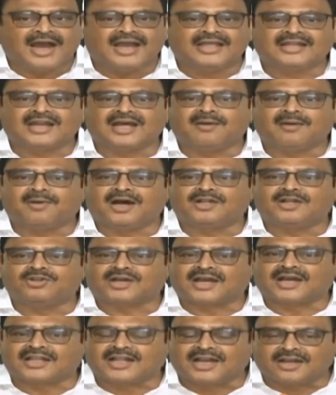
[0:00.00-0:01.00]
హైదరాబాదు
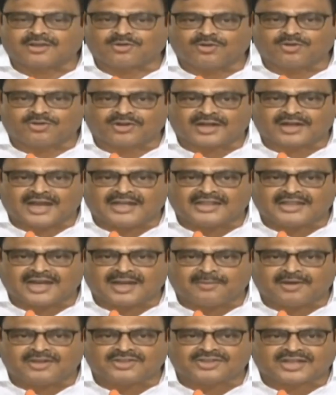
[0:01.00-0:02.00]
కదలకోకుండా
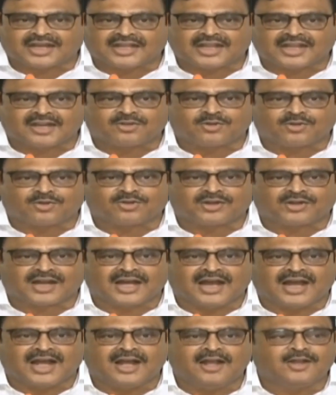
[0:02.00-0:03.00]
హైదరాబాద్ నుంచి
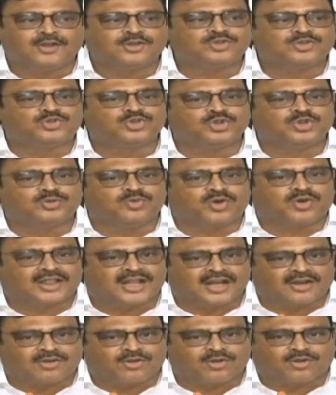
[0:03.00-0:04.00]
కదలకోకుండా జూమ్
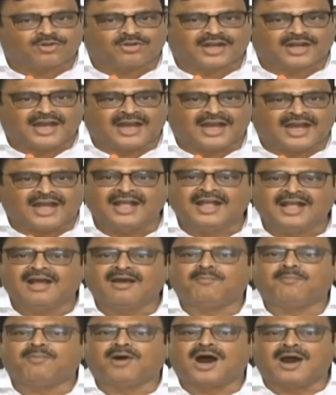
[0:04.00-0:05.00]
వదలకోకుండా
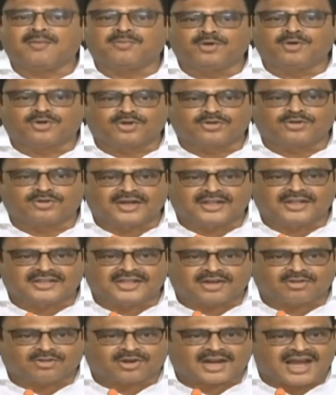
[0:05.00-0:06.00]
బాబు కొడుకులు
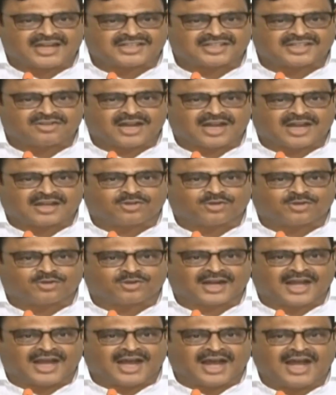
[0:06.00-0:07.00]
ఇద్దరు రాష్ట్రం
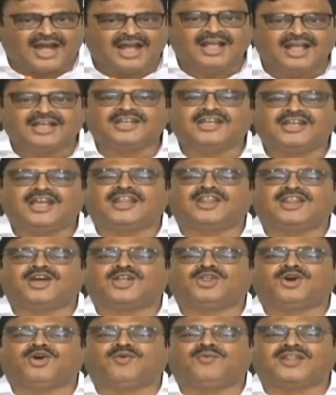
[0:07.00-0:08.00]
రాకోకుండా
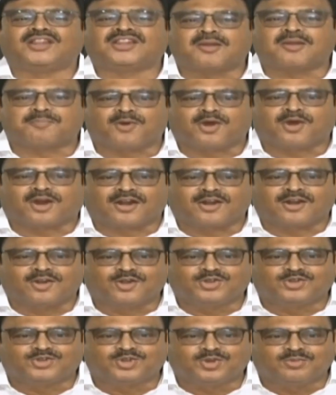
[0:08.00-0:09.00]
ఏదేదో వింత
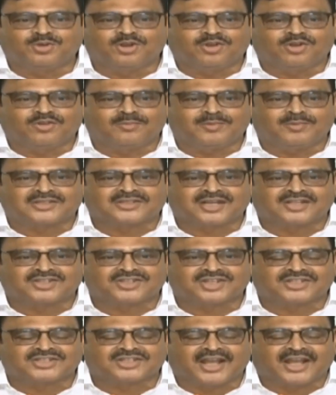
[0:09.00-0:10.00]
పోకల్లో జూముల్లో విమర్శలు
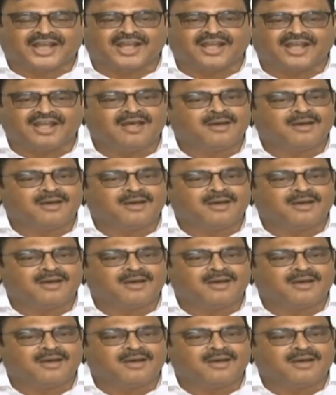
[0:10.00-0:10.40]
చేస్తే